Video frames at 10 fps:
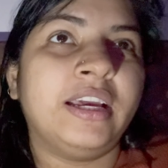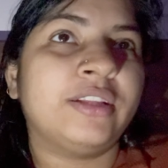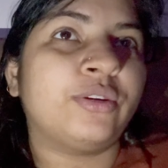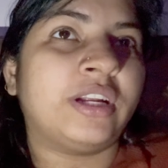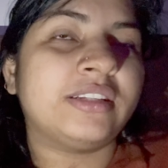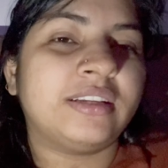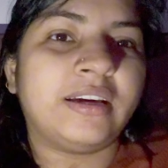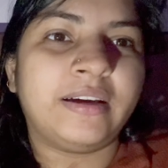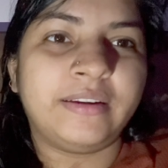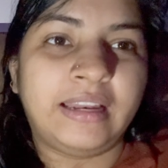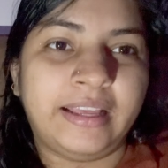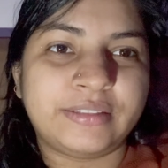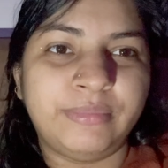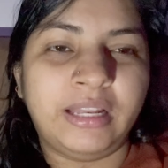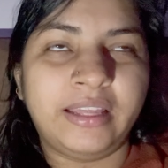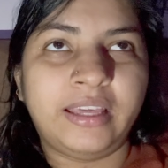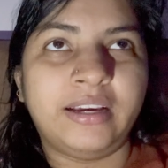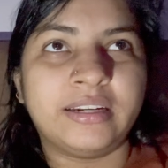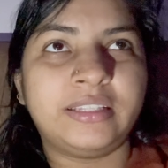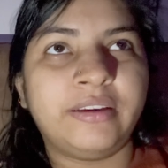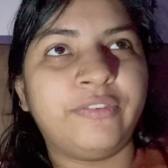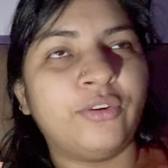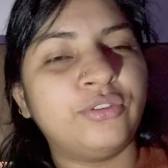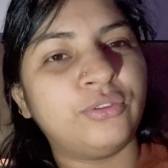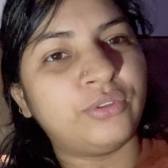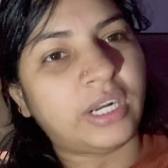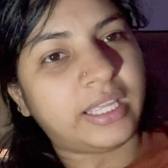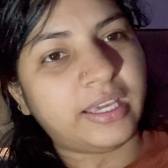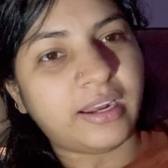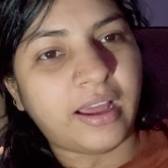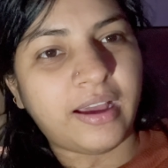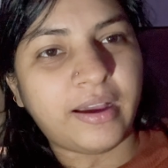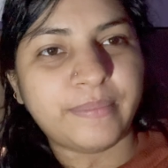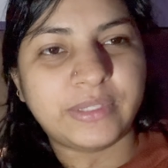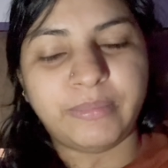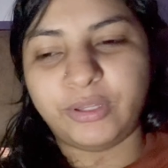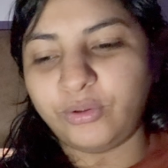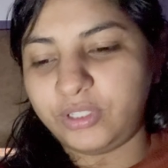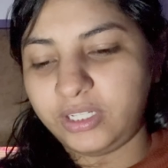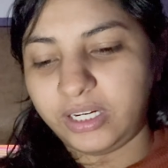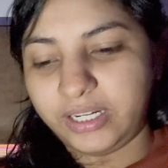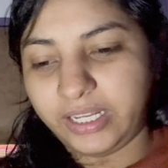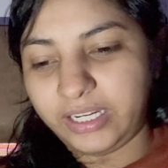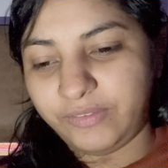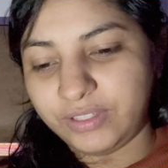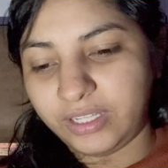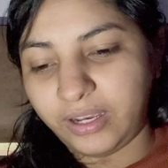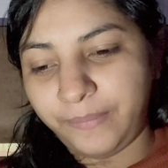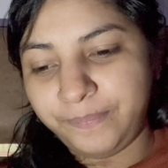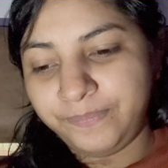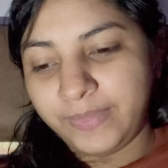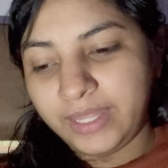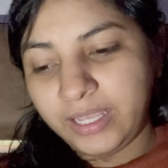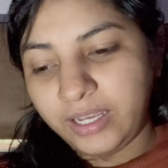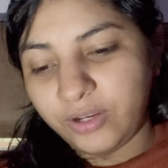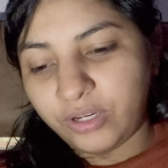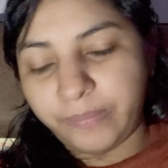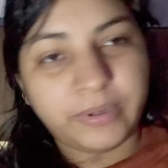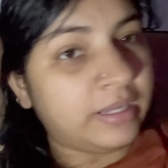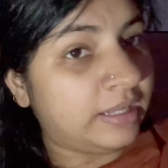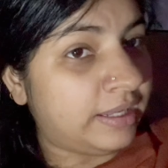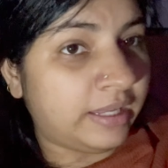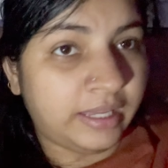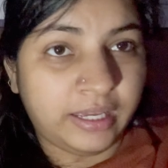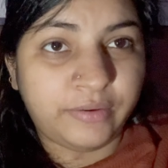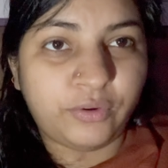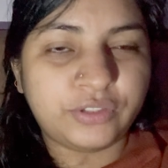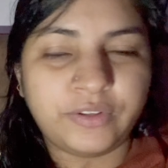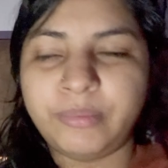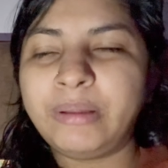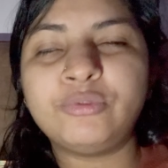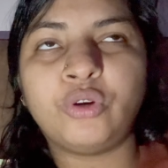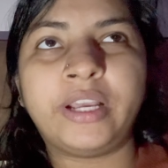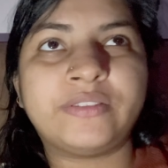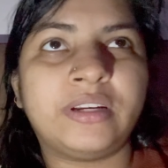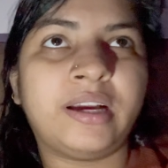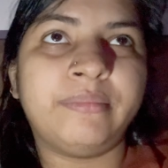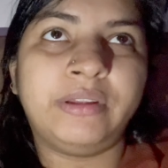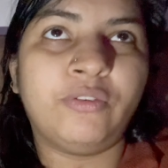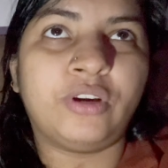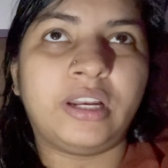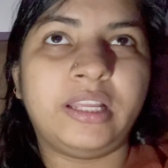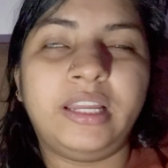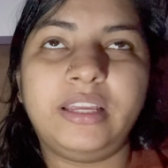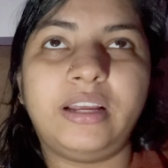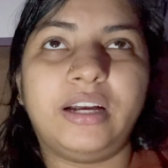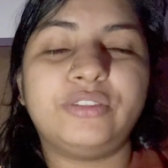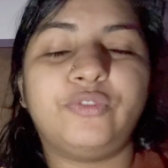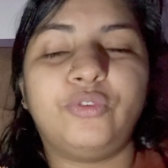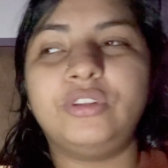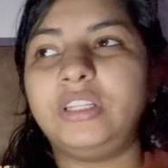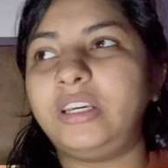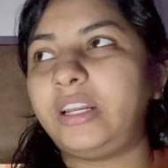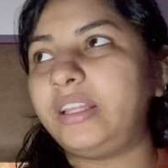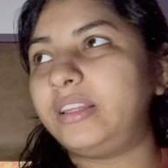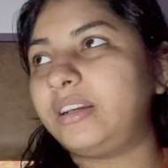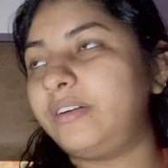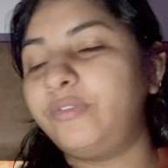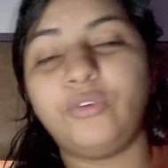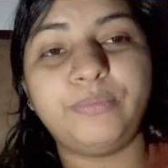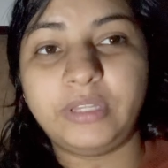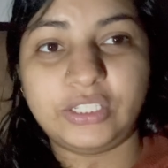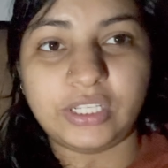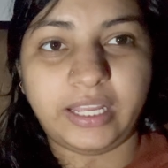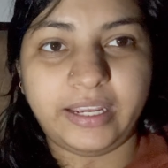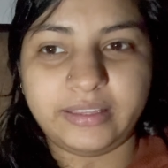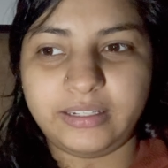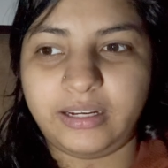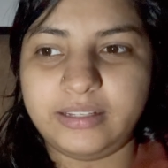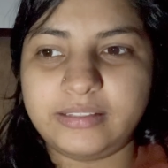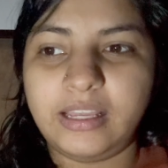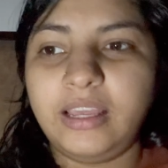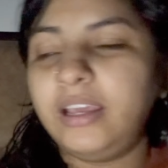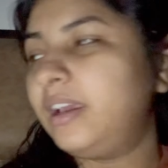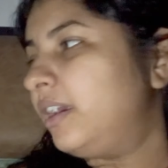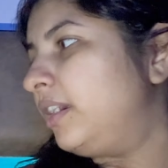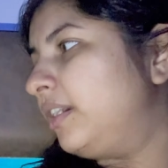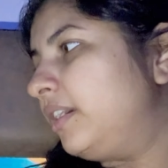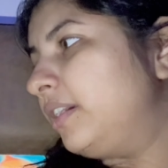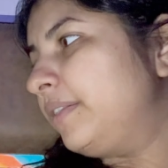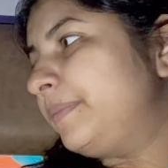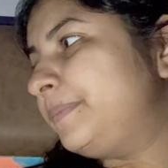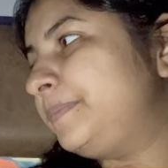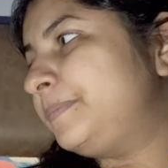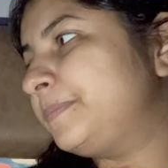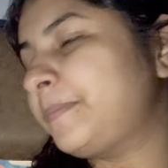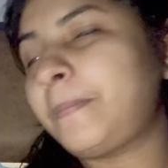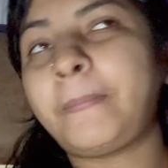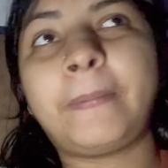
थोड़ा सा रिलैक्स मिला ये घर थे फ़ोन दूर रख के आराम से मैंने दो तीन घंटे टीवी देखा और अपना हेयर वॉश हेयर मतलब जो एक्स्ट्रा काम थे वो कर लिए लेकिन आज फ़ोन नहीं करा इतना फ़ोन नहीं चलाया इतना खास